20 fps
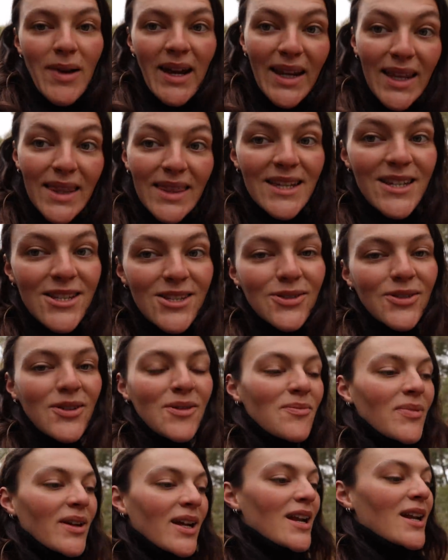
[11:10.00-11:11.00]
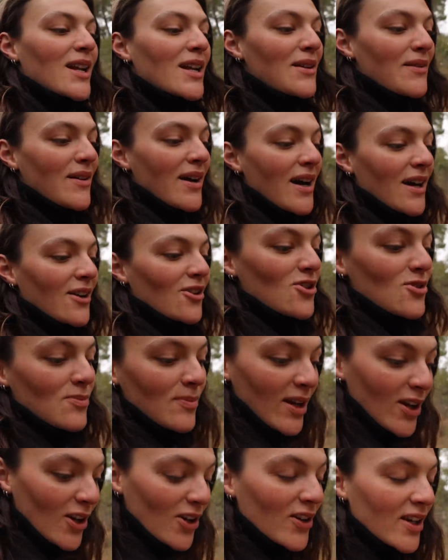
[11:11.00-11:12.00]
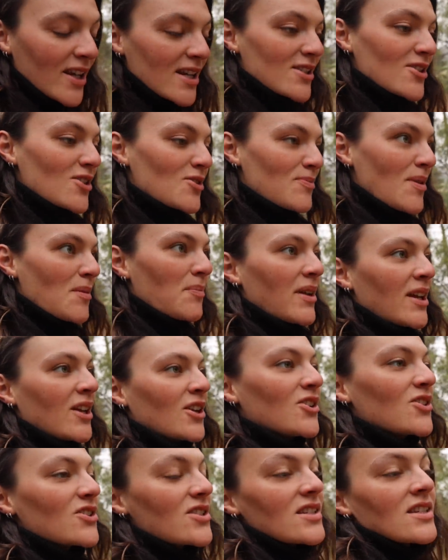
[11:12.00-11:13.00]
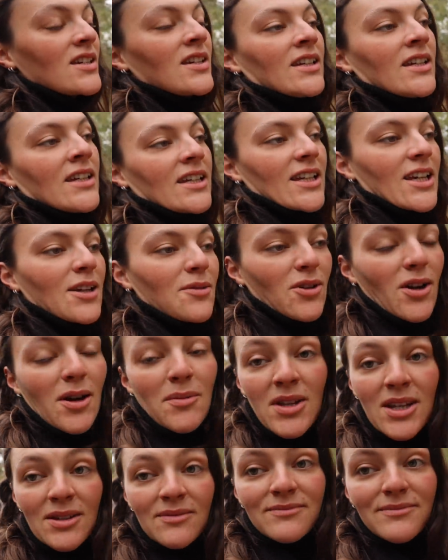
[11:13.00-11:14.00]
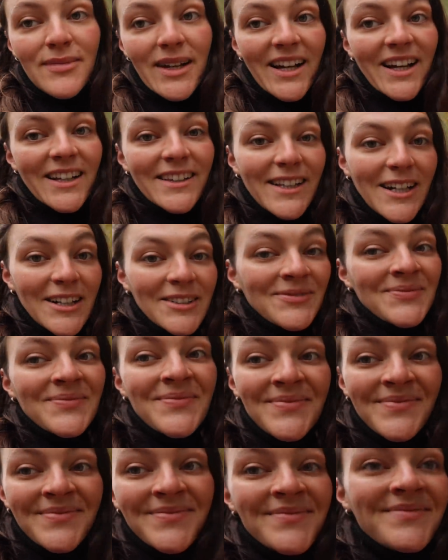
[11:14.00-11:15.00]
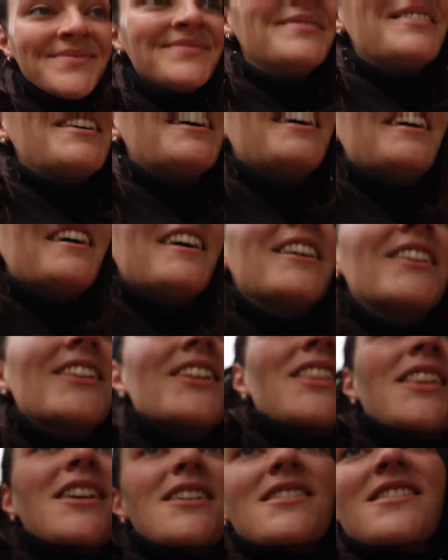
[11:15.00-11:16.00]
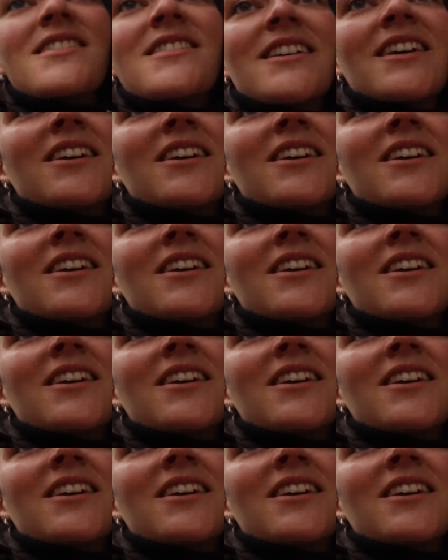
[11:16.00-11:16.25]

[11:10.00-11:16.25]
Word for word: maíces suben para arriba, los melones, los pepinos y bueno, a mí me encanta. Entonces,